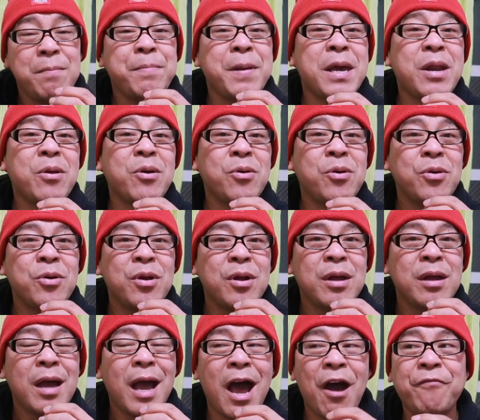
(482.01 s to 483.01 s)
Pero,
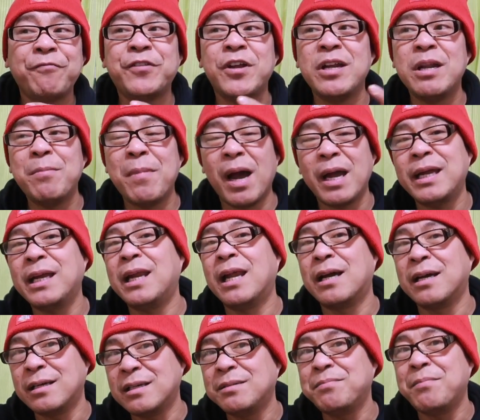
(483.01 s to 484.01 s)
after ng mga
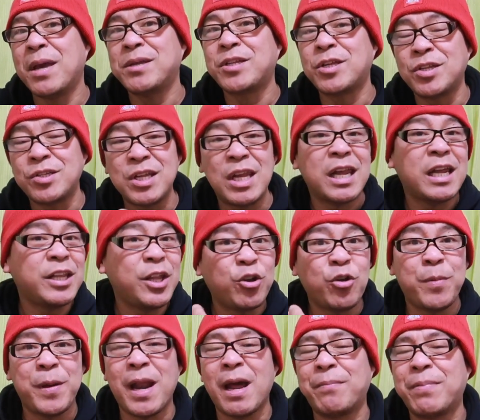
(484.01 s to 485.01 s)
ilang messages nila hindi
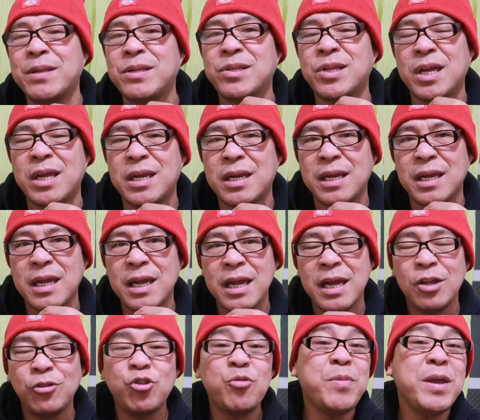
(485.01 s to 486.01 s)
ko pinapansin,
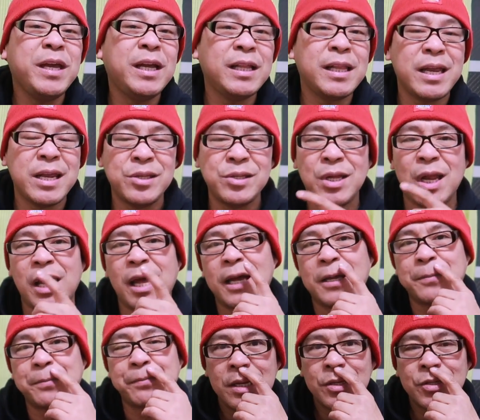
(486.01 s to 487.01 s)
tumigil na rin sila.
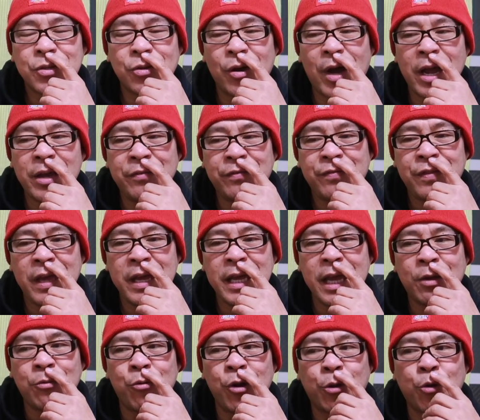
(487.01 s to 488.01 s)
So I
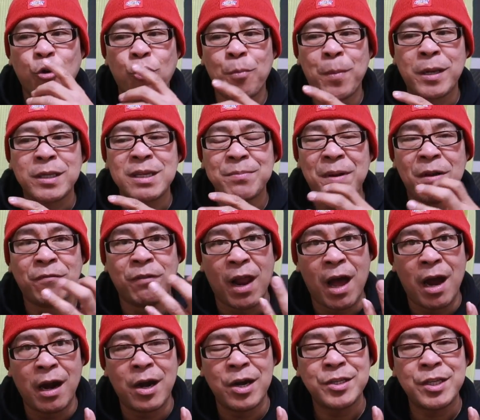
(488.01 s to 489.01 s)
think kung magkukumpara sa ibang
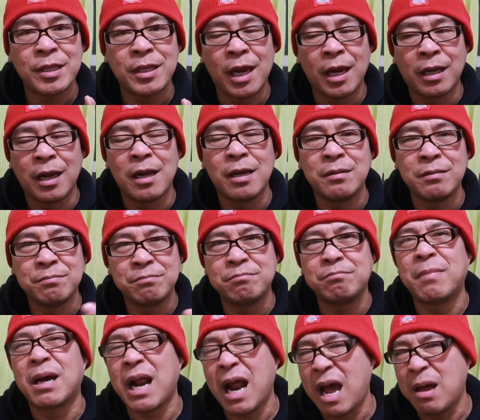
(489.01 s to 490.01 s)
vloggers sa talagang
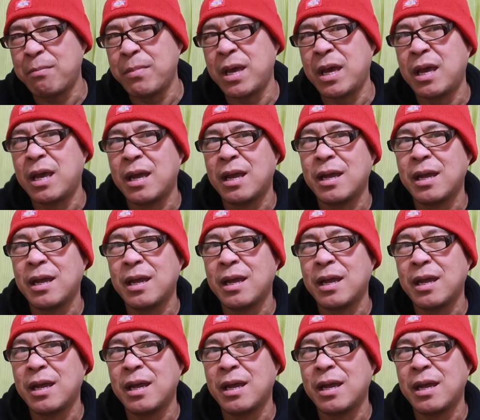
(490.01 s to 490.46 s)
marami.